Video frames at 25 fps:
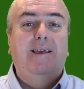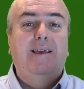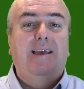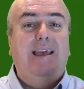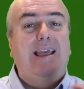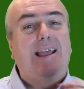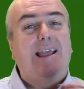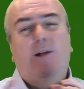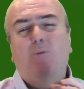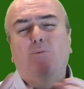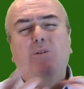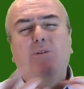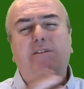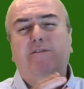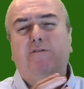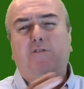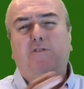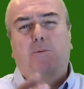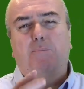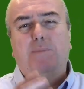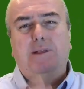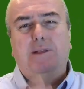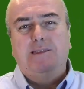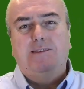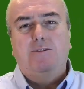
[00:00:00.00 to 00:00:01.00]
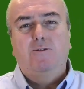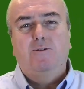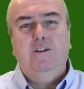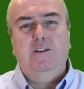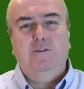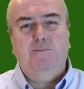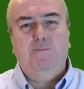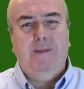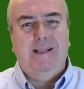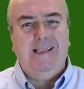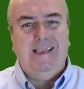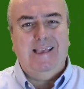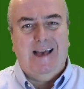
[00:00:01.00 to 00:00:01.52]
era un'informazione
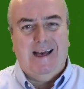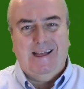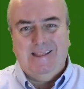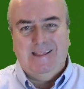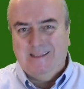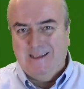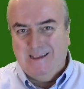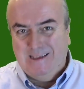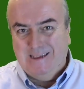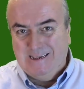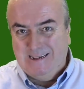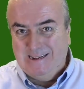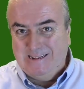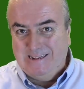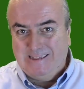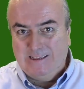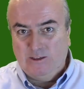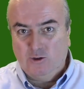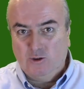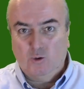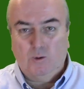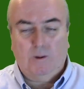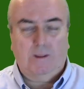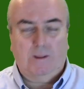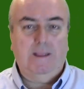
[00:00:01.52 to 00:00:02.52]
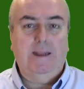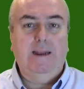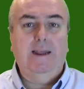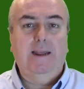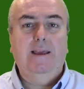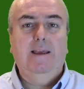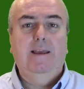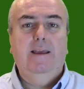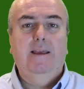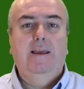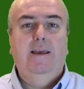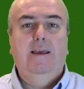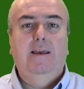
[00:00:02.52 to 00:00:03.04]
sbagliata il
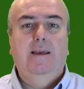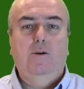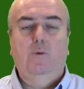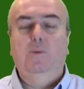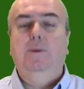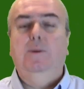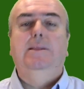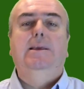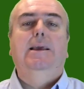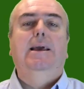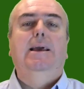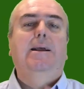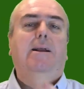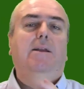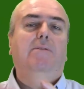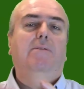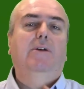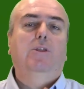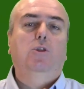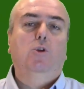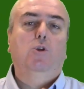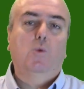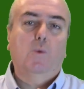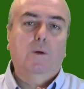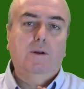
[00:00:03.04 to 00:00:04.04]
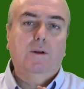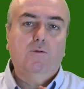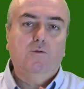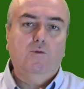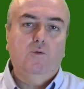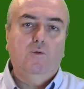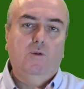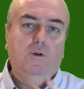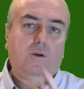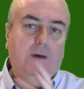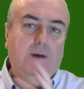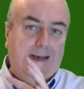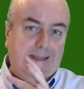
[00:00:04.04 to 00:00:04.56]
disordine. Quindi è arrivato
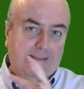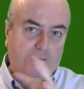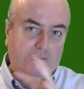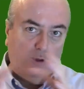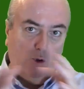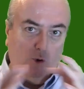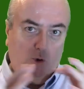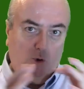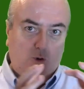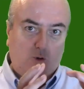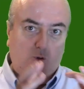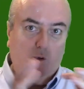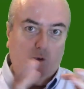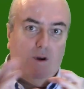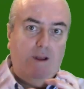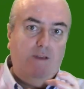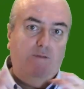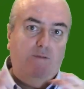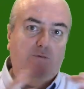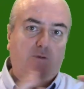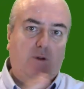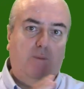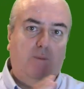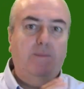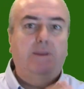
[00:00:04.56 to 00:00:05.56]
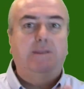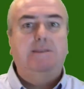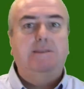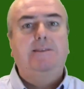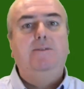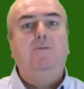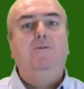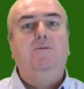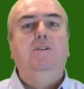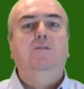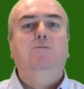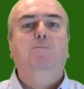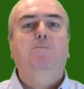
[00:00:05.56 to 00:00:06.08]
qualcuno, ha tolto le
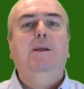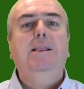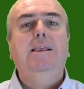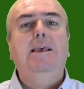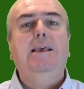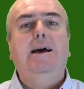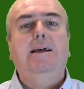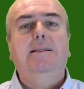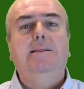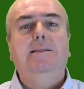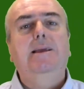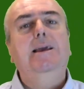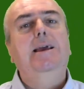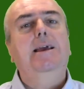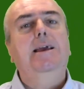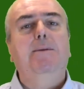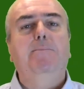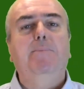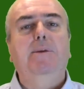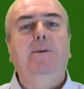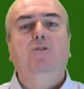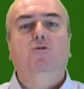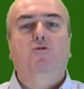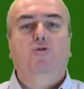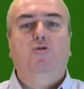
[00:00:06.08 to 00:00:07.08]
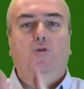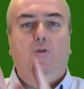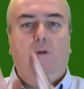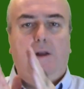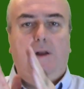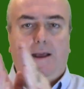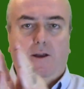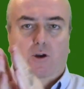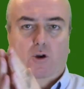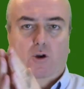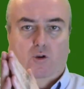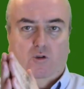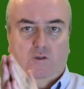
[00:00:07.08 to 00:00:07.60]
informazioni sbagliate e ha messo la
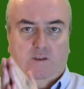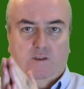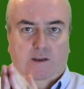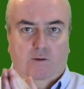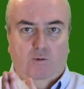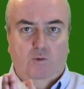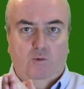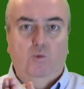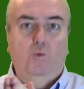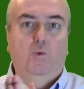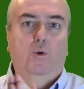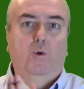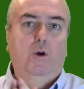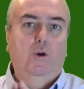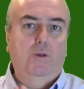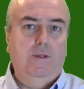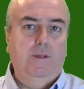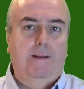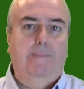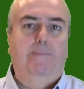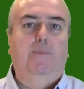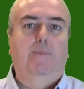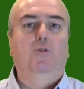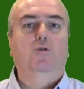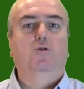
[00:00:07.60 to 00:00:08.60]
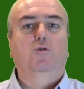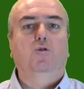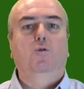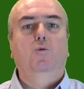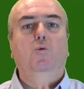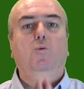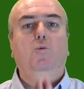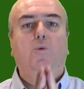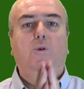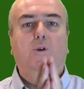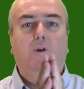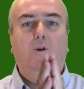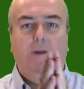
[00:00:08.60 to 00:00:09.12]
cosa 1 nel posto
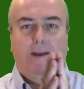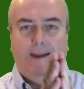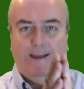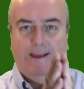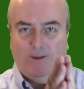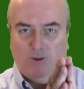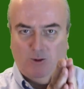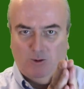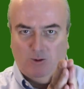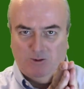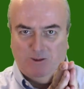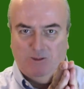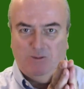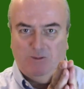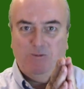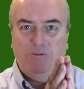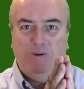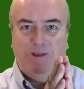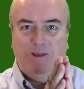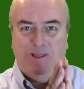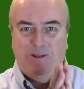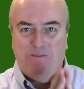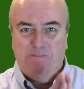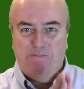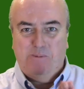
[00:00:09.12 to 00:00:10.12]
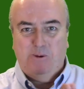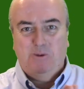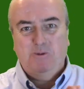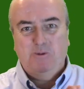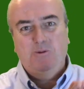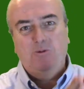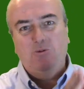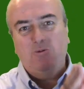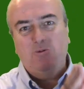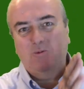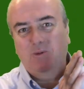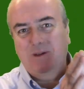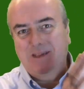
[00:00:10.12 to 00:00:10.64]
1, la cosa 2 nel posto
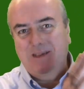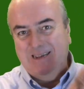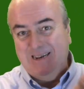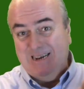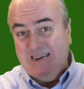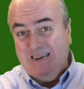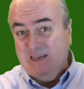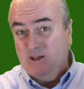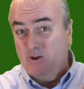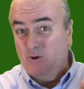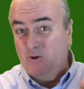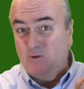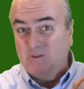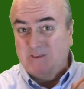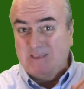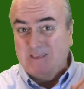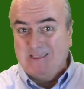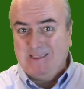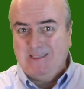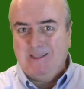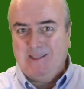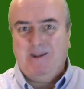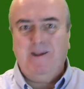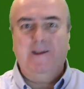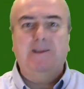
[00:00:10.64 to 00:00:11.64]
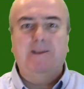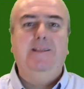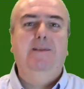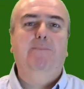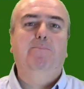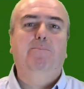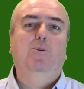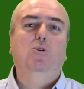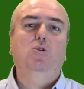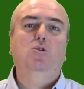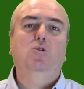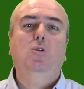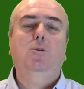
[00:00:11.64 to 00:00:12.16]
2, la cosa 3 nel
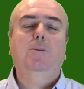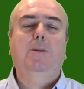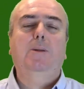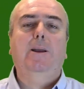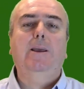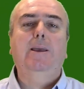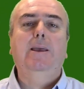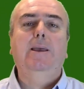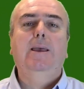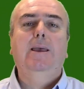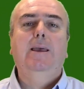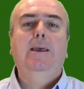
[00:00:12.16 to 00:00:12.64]
posto 3